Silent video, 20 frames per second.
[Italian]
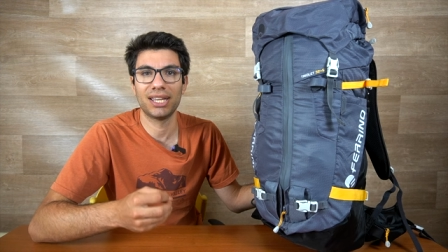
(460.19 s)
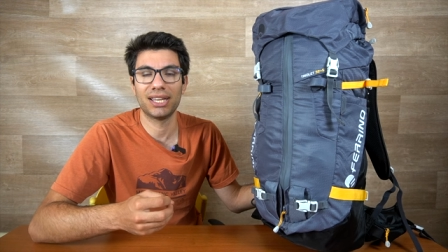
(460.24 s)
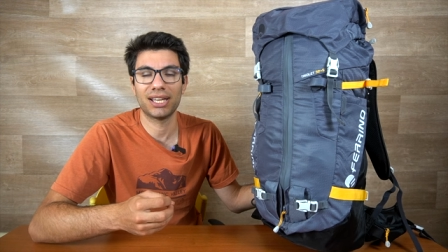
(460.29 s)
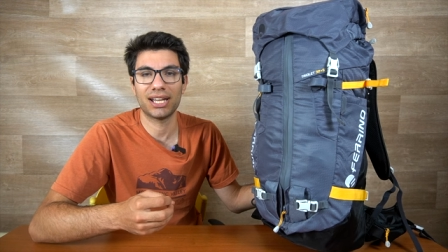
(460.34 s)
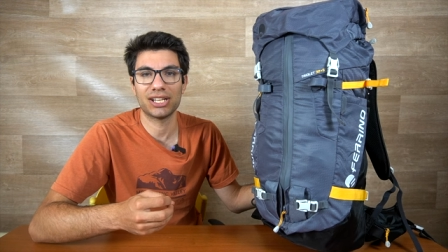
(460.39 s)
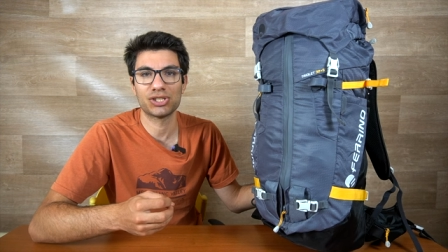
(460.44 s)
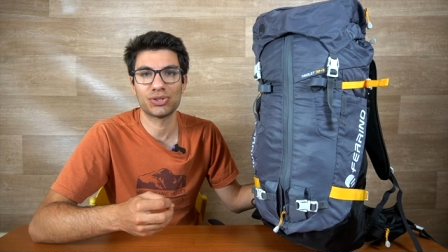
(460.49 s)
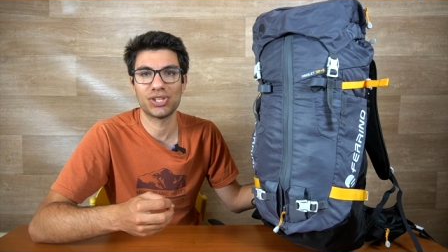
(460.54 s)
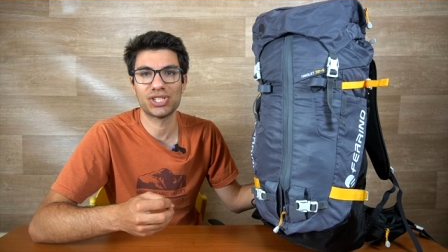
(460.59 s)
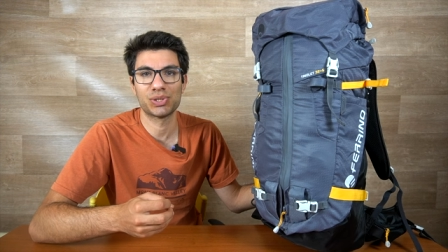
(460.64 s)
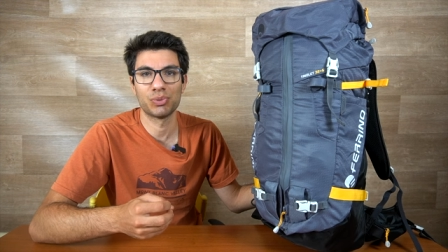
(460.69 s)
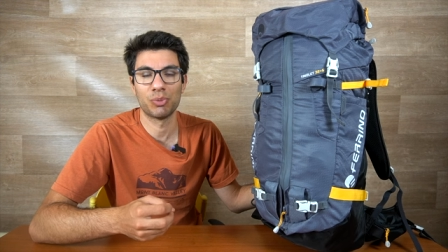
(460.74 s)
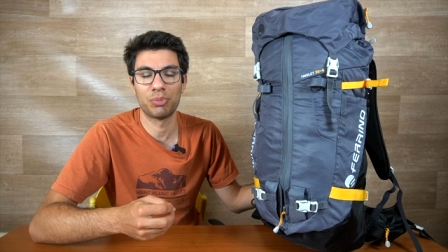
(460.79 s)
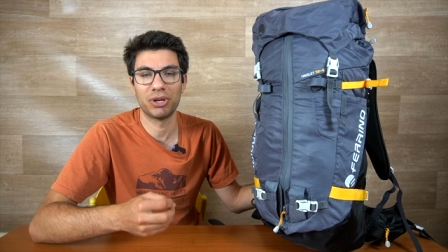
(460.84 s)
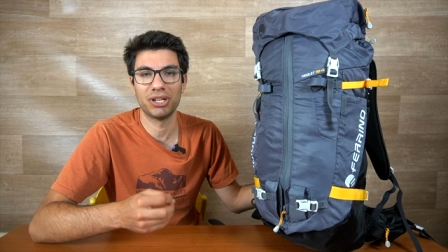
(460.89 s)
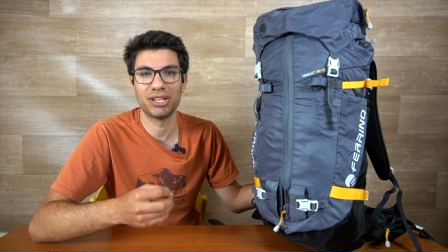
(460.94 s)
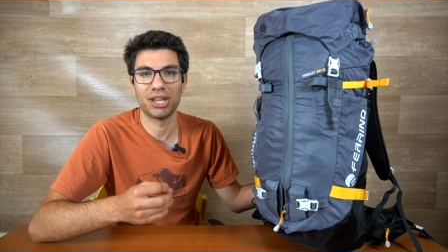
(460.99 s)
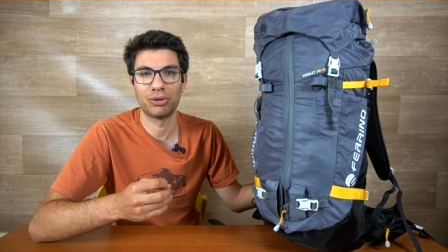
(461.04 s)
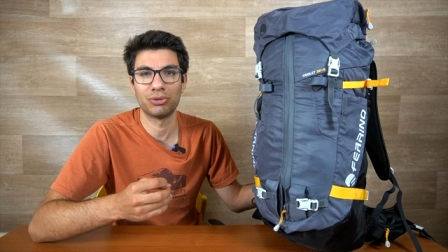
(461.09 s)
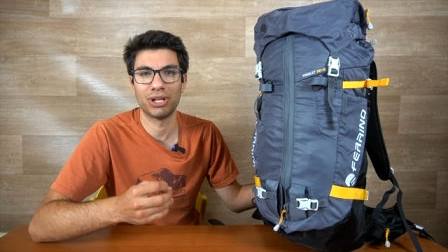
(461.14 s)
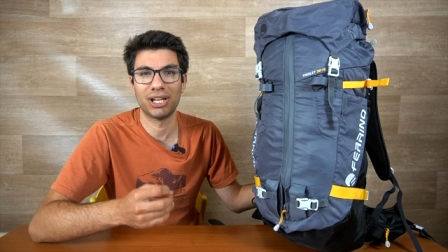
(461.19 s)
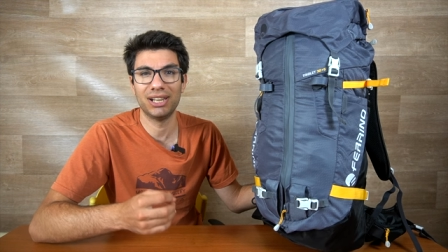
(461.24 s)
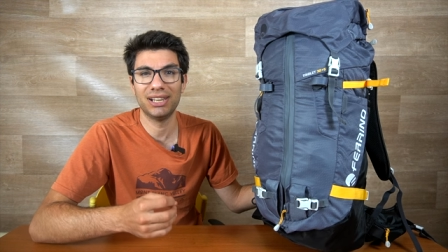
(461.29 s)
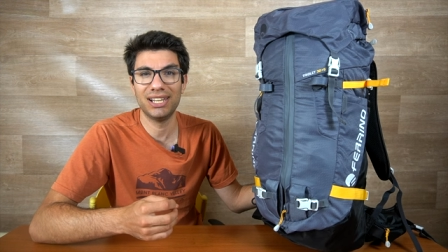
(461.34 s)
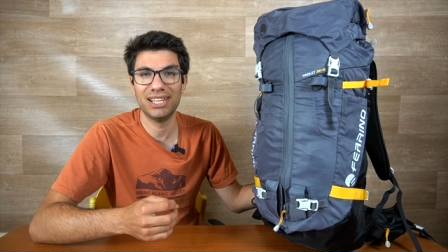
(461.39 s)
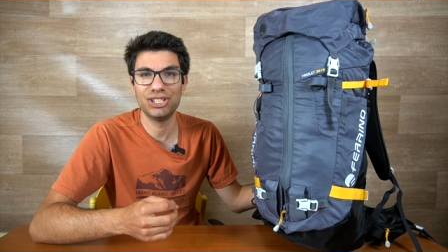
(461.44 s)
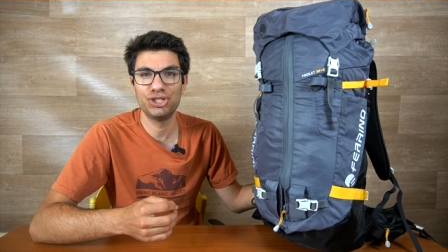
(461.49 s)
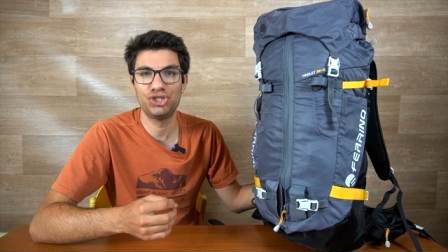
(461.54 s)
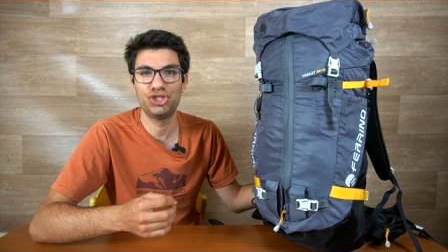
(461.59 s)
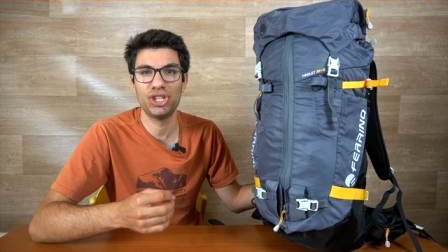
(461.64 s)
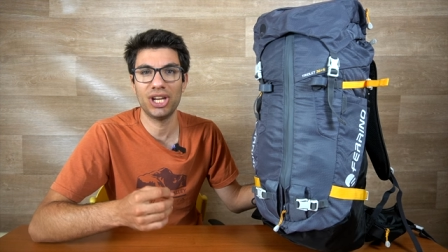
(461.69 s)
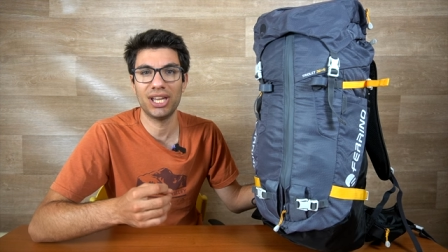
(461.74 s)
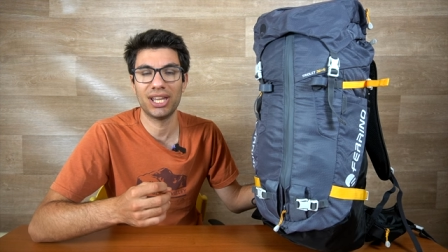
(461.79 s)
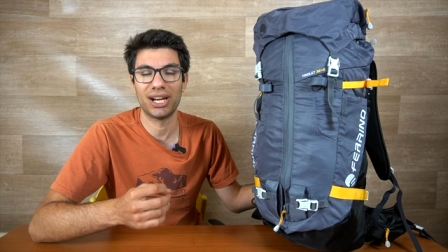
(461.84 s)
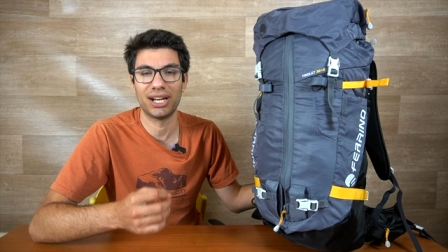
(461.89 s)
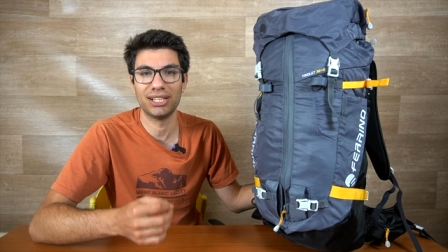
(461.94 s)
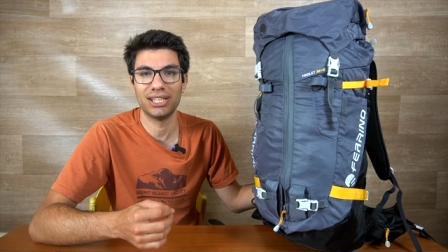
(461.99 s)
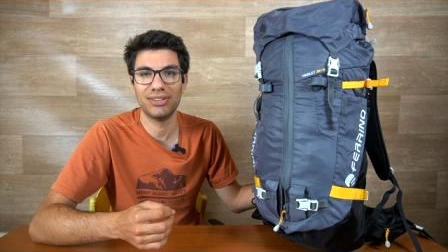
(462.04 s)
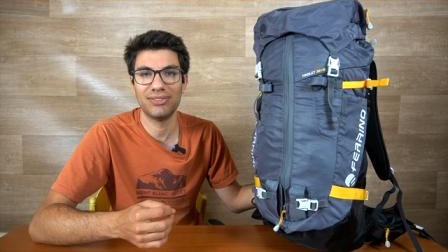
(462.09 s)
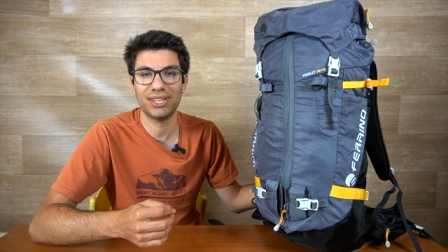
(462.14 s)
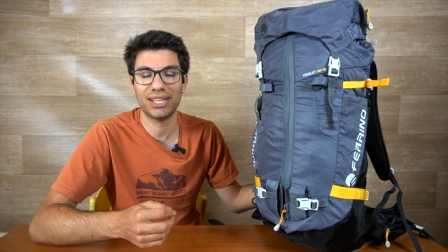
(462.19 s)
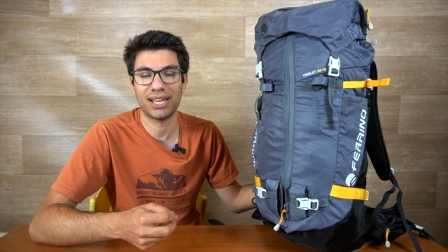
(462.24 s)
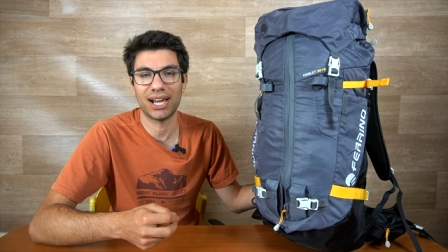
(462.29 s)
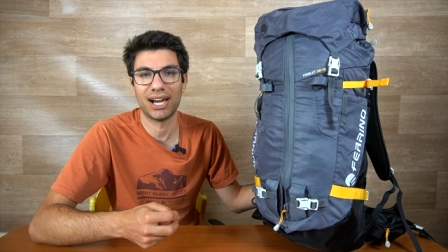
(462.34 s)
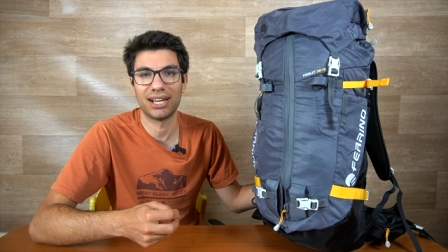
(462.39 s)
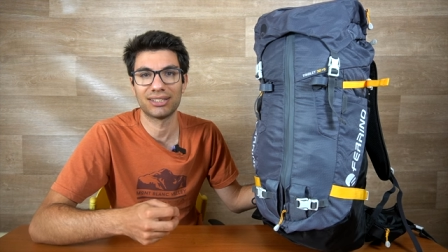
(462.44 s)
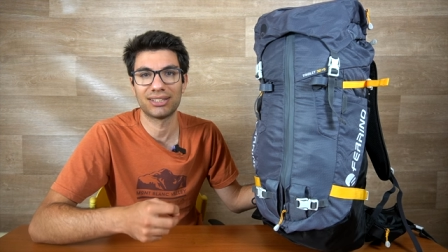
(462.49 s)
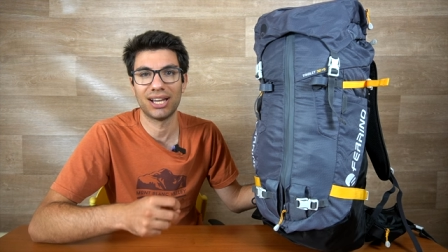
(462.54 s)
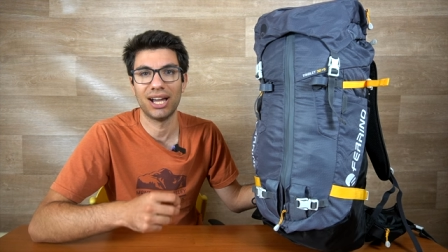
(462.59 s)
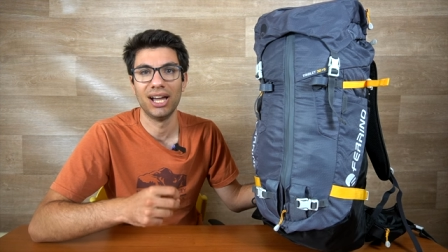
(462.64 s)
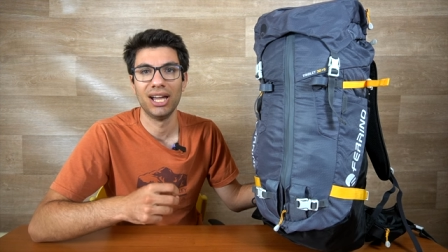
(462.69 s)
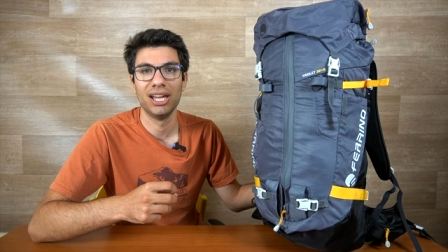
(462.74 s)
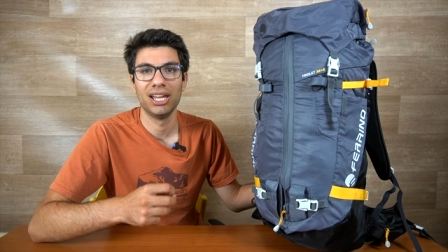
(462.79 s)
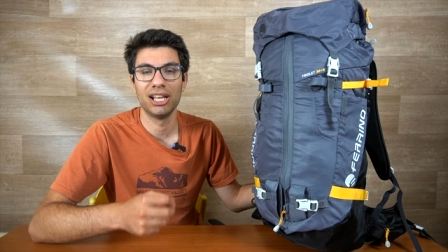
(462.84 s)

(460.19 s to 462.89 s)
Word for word: in caso dovessimo prendere una leggera nevicata,